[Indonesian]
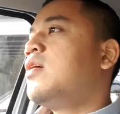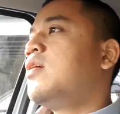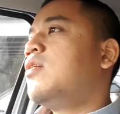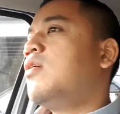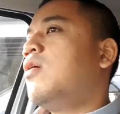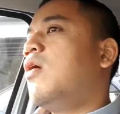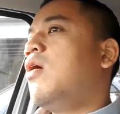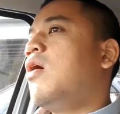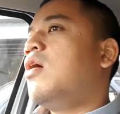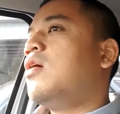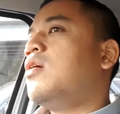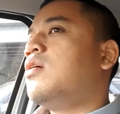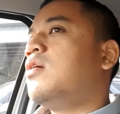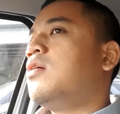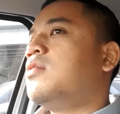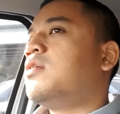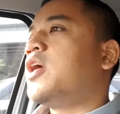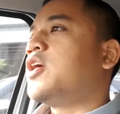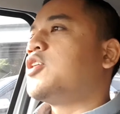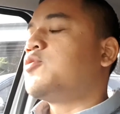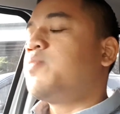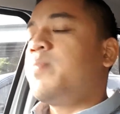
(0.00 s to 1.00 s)
oh,
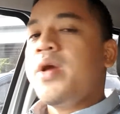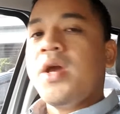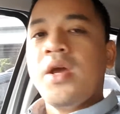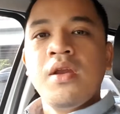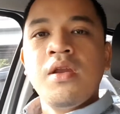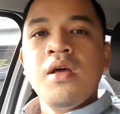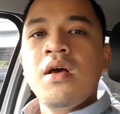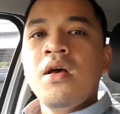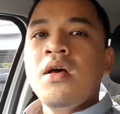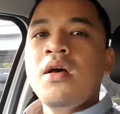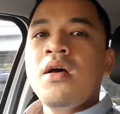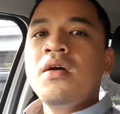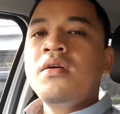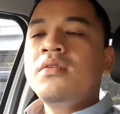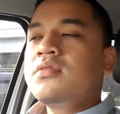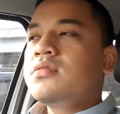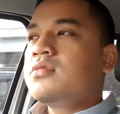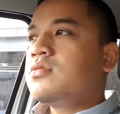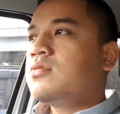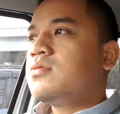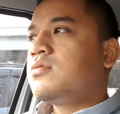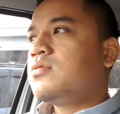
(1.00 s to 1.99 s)
naik sepeda
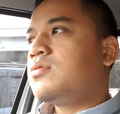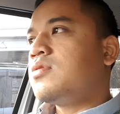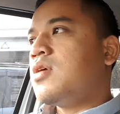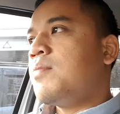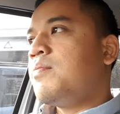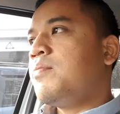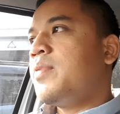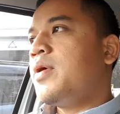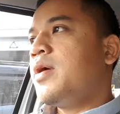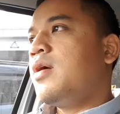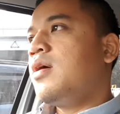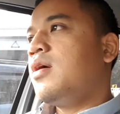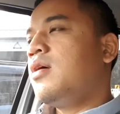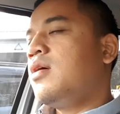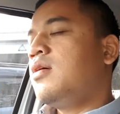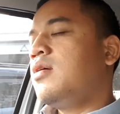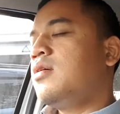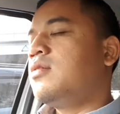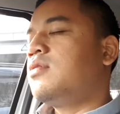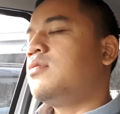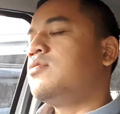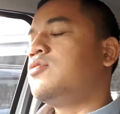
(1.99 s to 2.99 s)
sampai
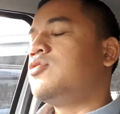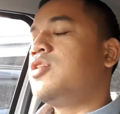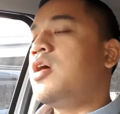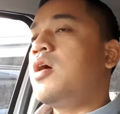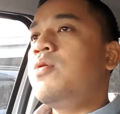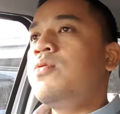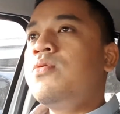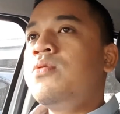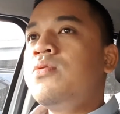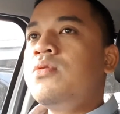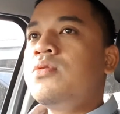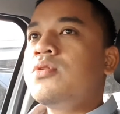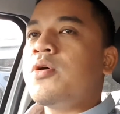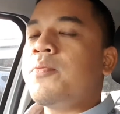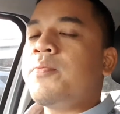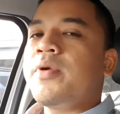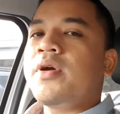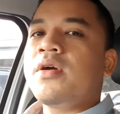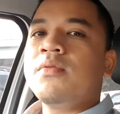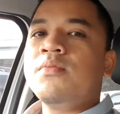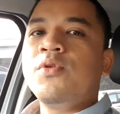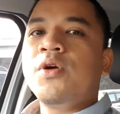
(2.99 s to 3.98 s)
jauh
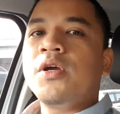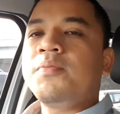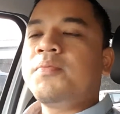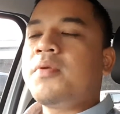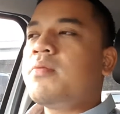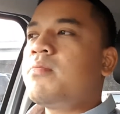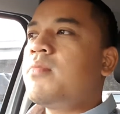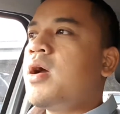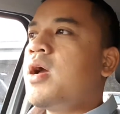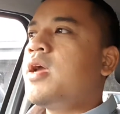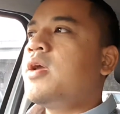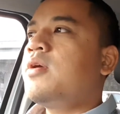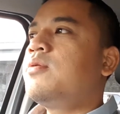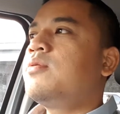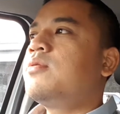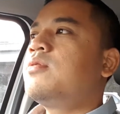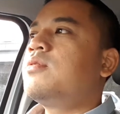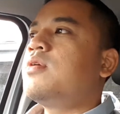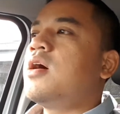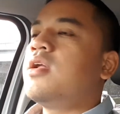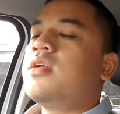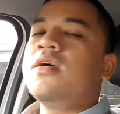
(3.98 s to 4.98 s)
sampai ke Bukit Permai
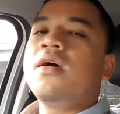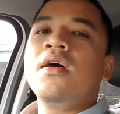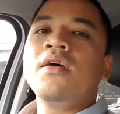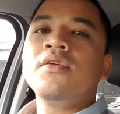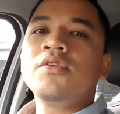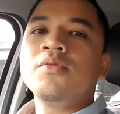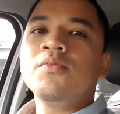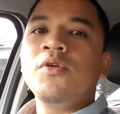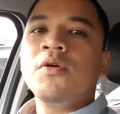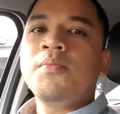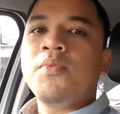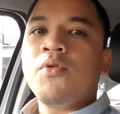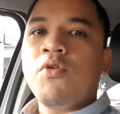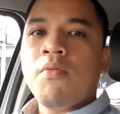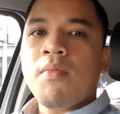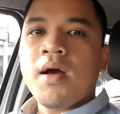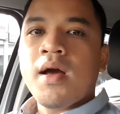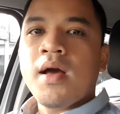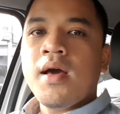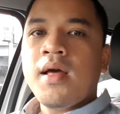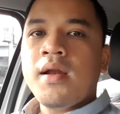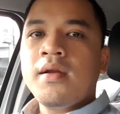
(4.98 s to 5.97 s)
dulu ada sebuah
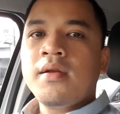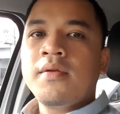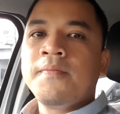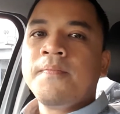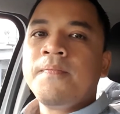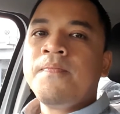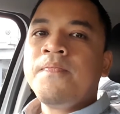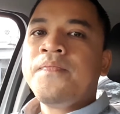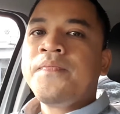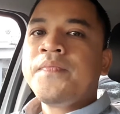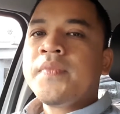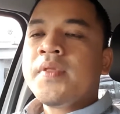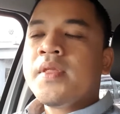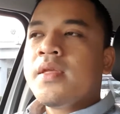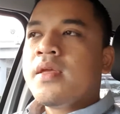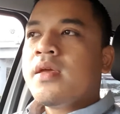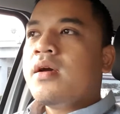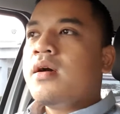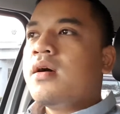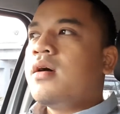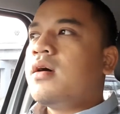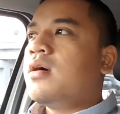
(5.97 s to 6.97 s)
perumahan
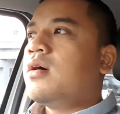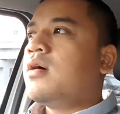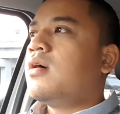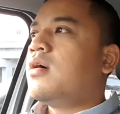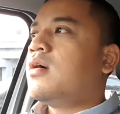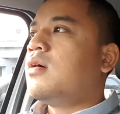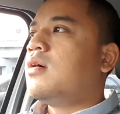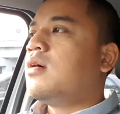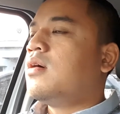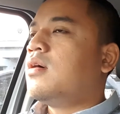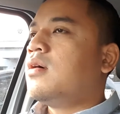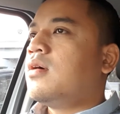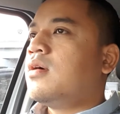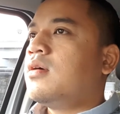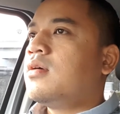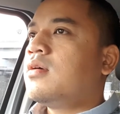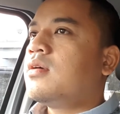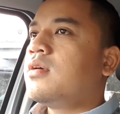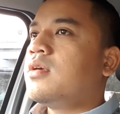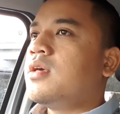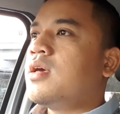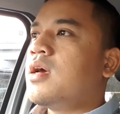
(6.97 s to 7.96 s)
uh,
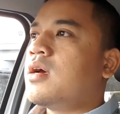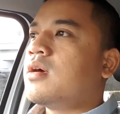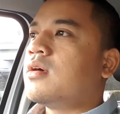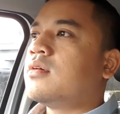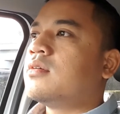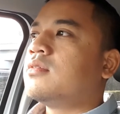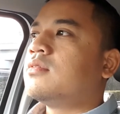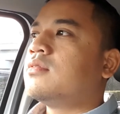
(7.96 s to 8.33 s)
yang